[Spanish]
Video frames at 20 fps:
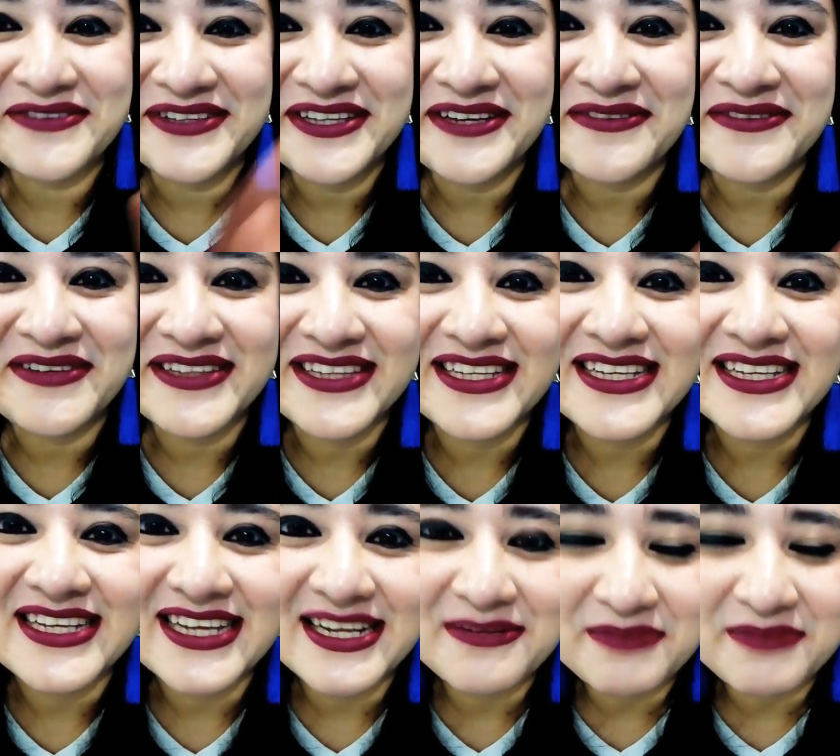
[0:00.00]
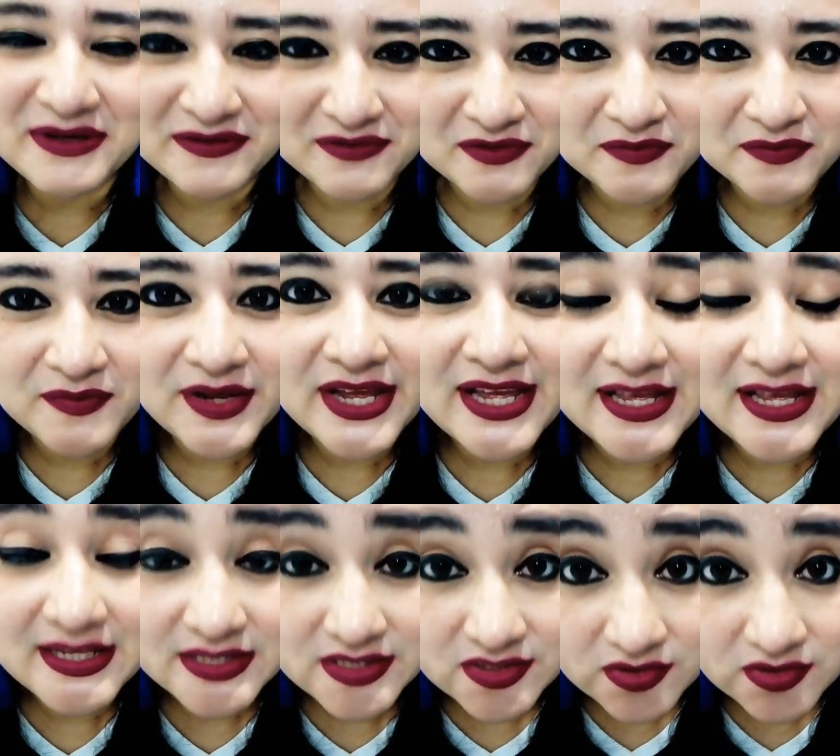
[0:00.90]
Definitivamente el perfume
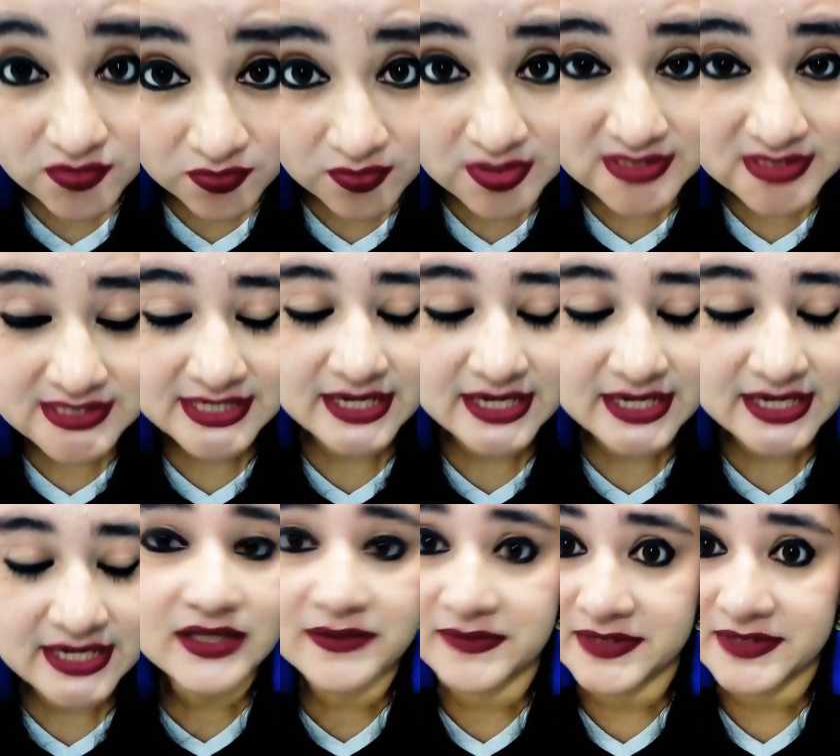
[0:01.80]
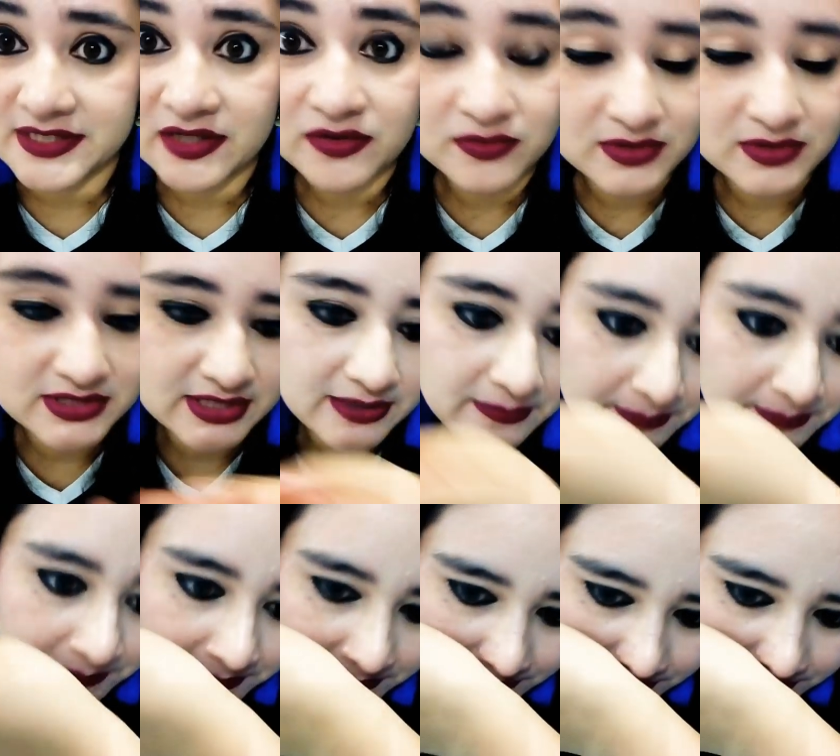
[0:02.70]
es dulce, demasiado dulce
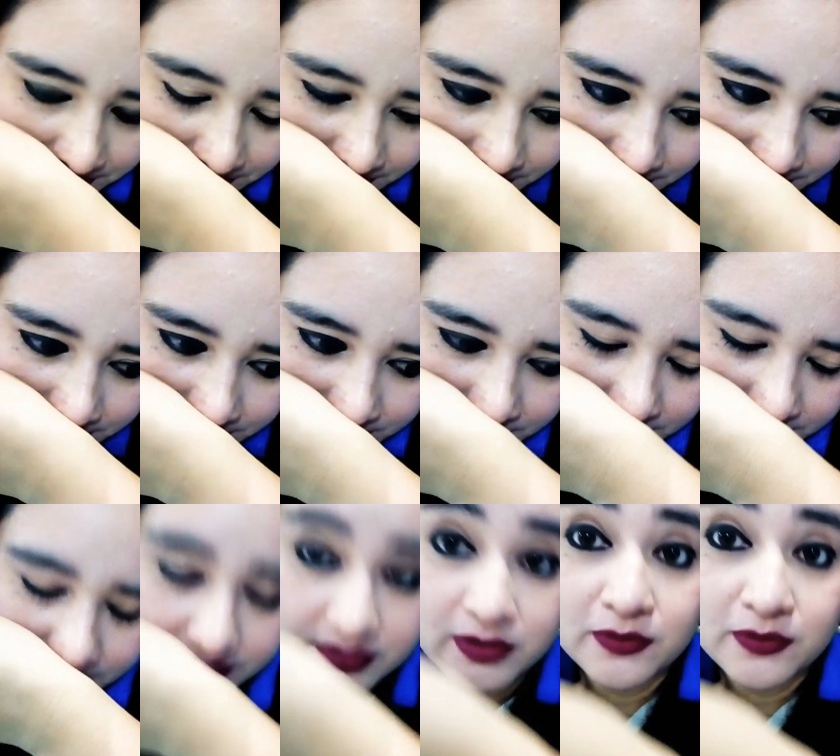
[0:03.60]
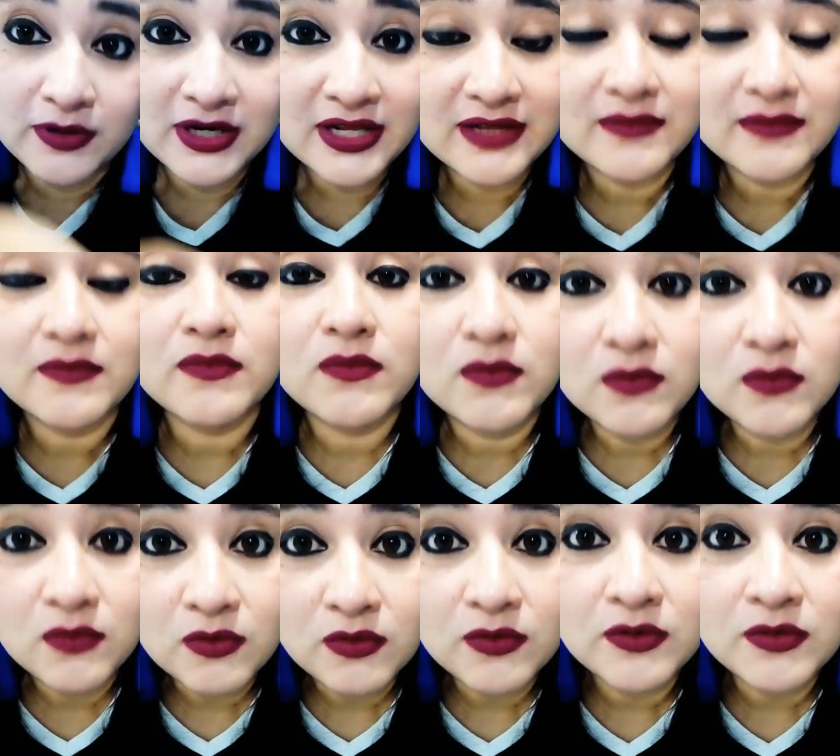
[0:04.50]
pero huele
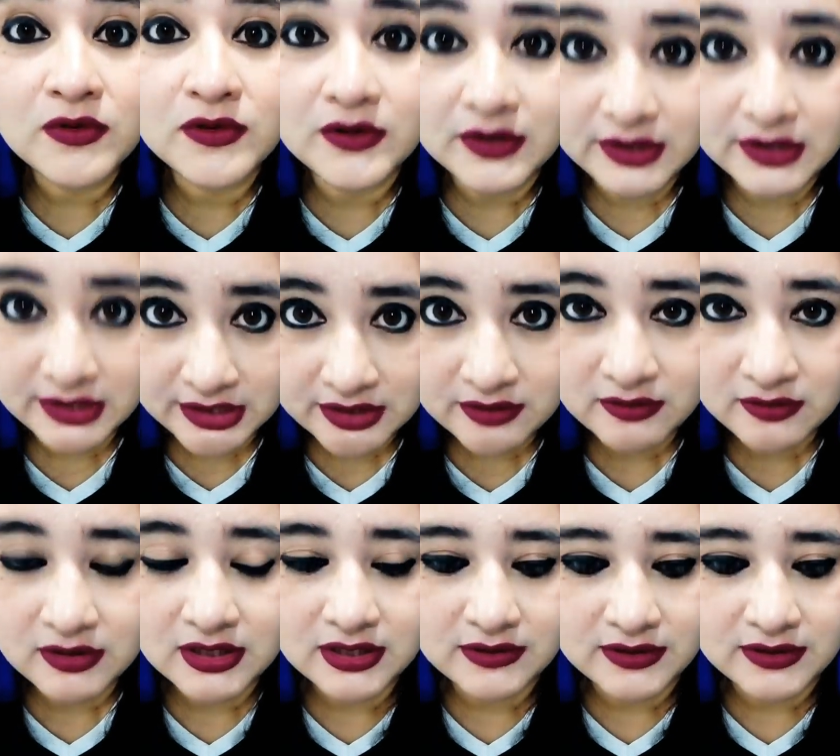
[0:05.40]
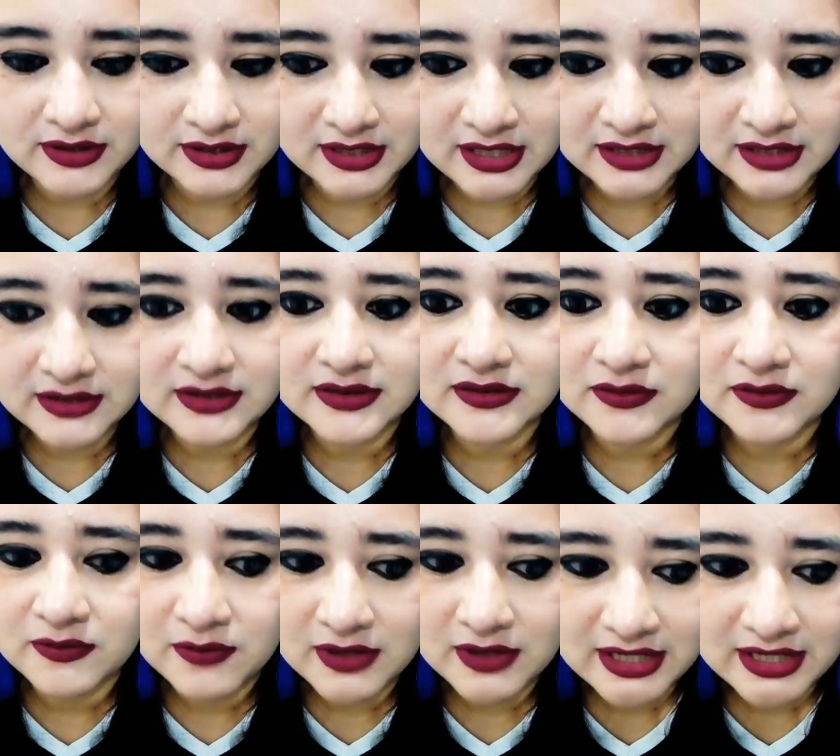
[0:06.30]
muy rico, la verdad.
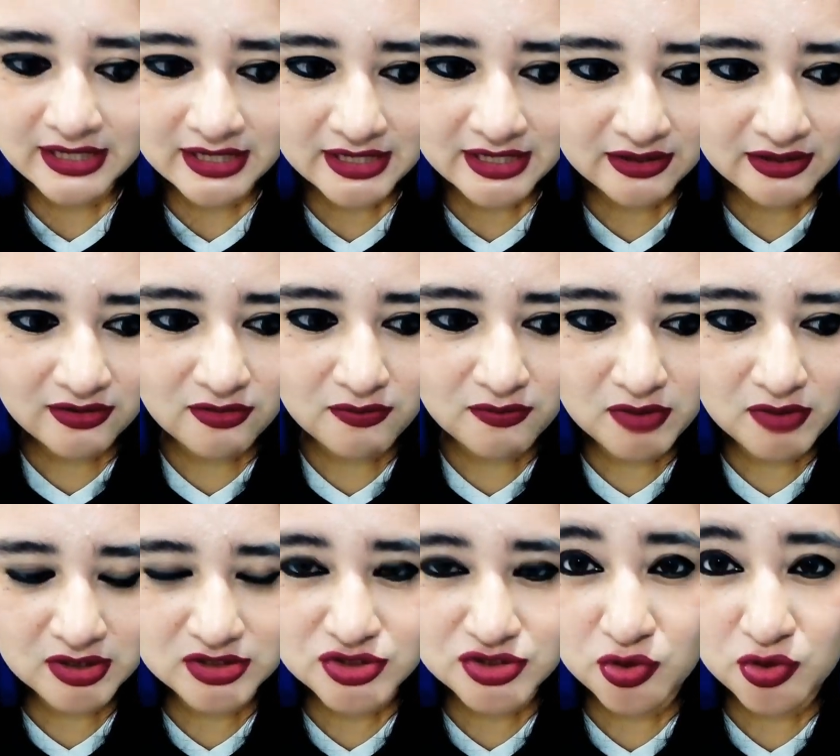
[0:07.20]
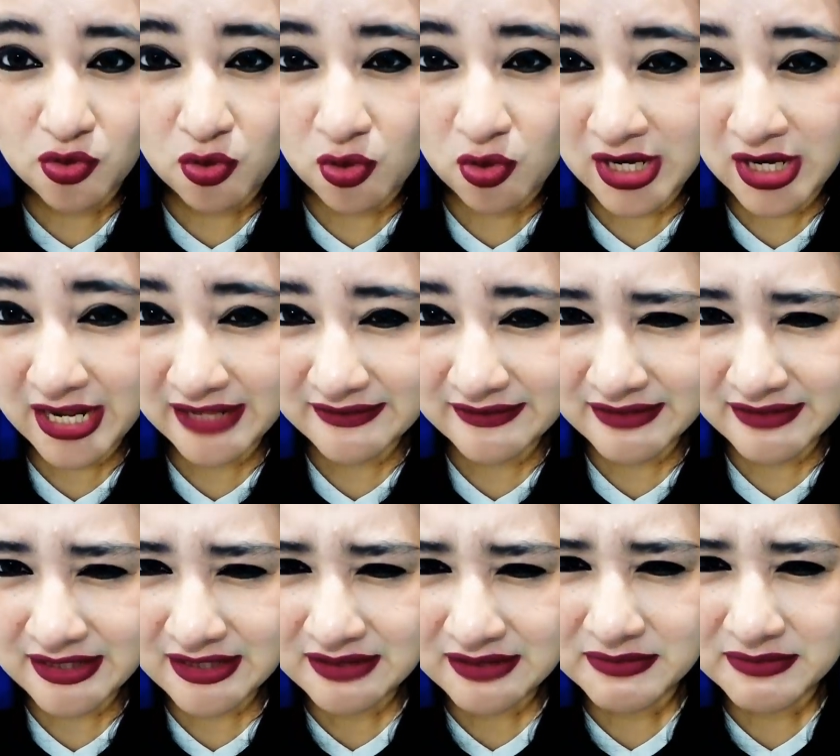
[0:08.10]
Huele como a
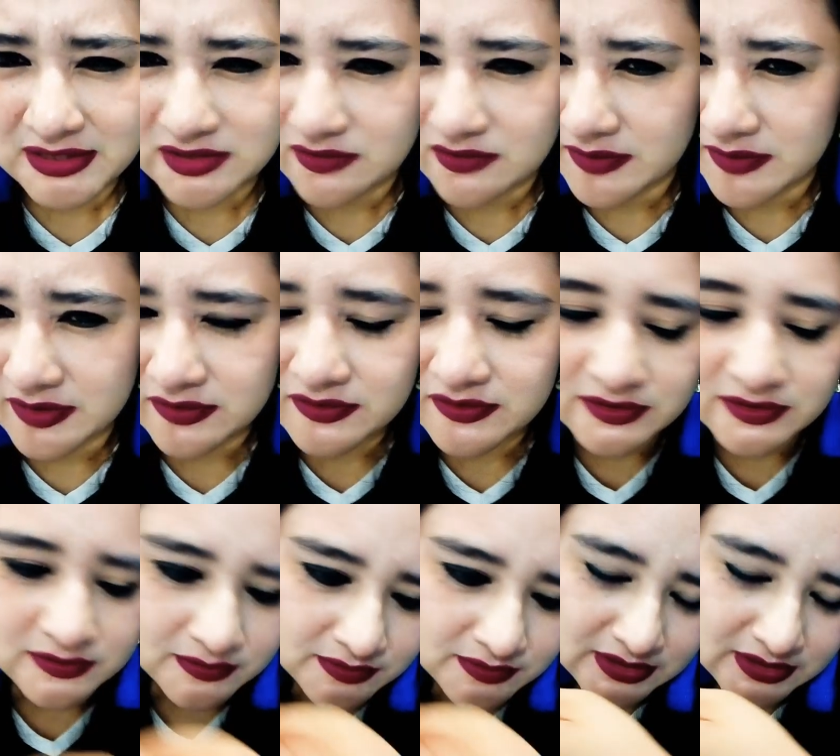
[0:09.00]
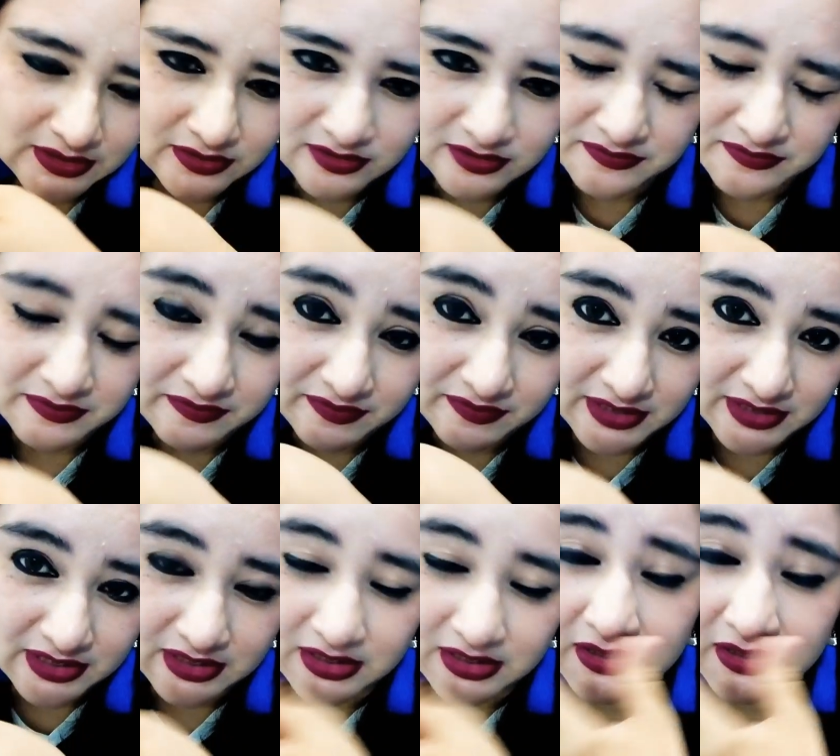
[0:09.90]
chocolate, más o menos, si no se me
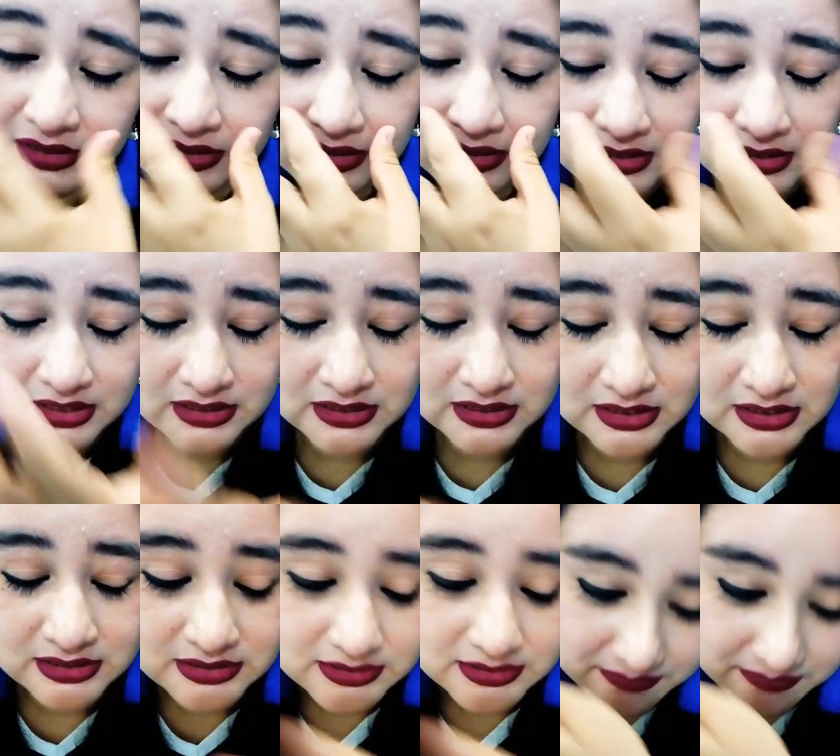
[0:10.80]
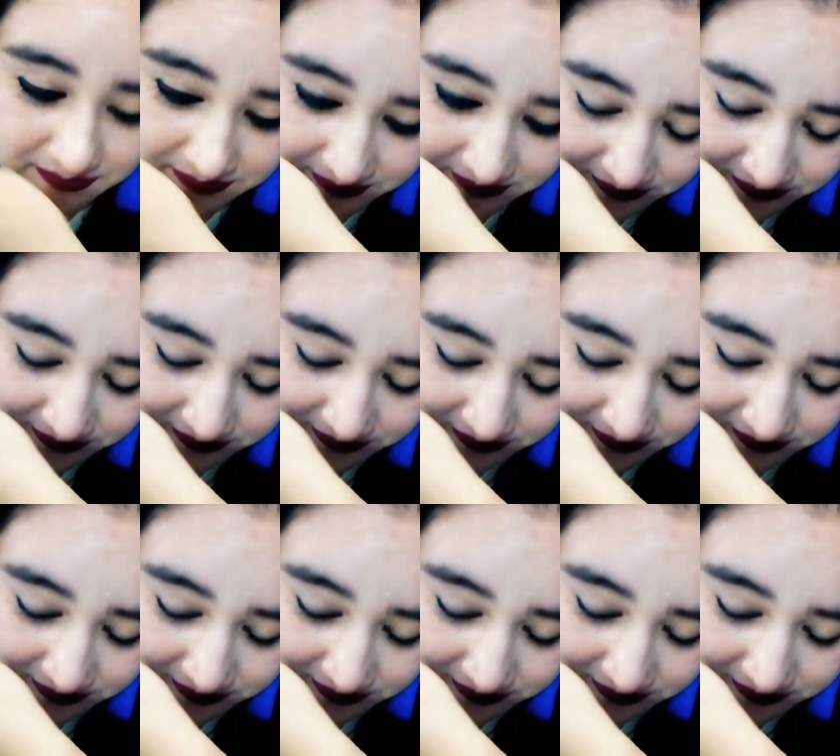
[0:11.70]
falla la nariz.